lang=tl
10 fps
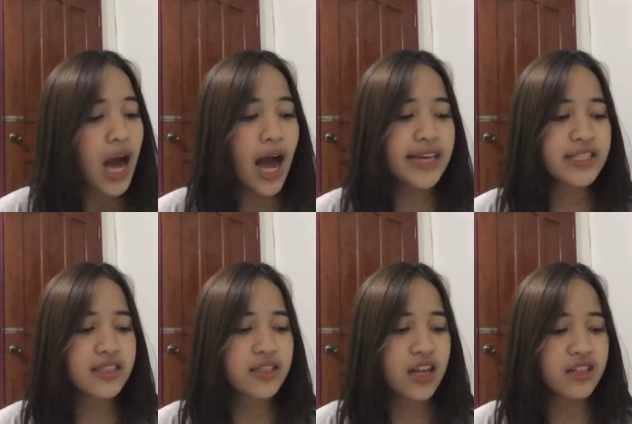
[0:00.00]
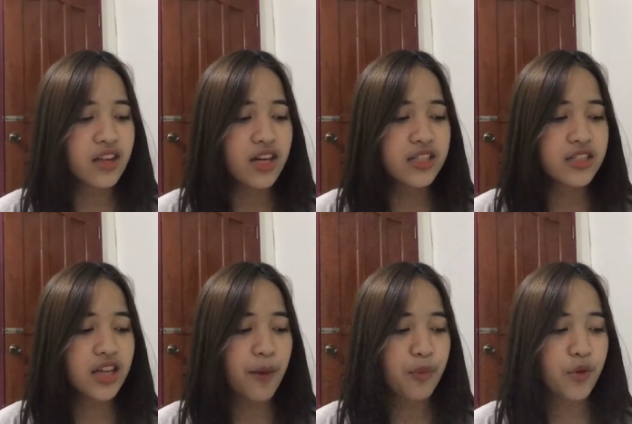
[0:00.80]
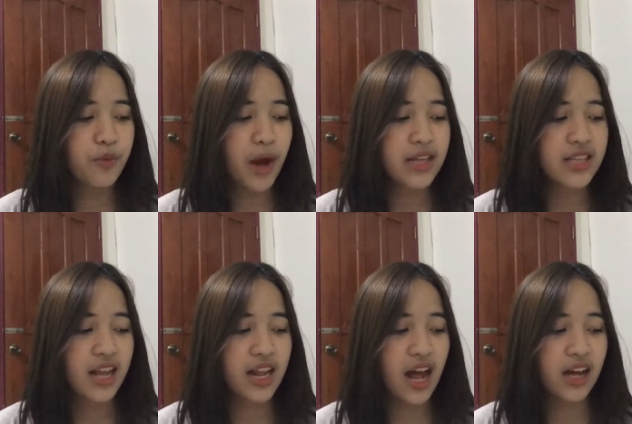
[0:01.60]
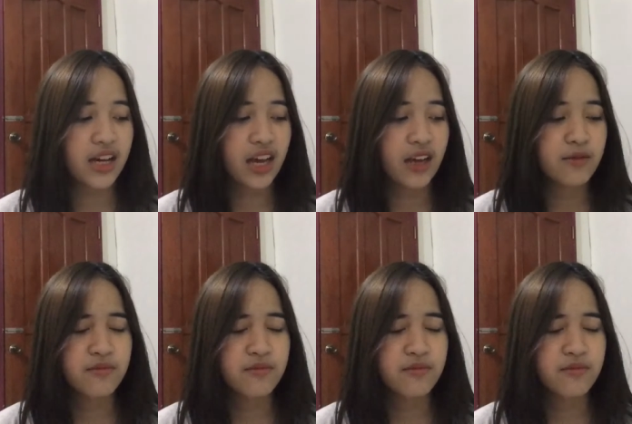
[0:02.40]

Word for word: high standards ka po ba sa lalaki?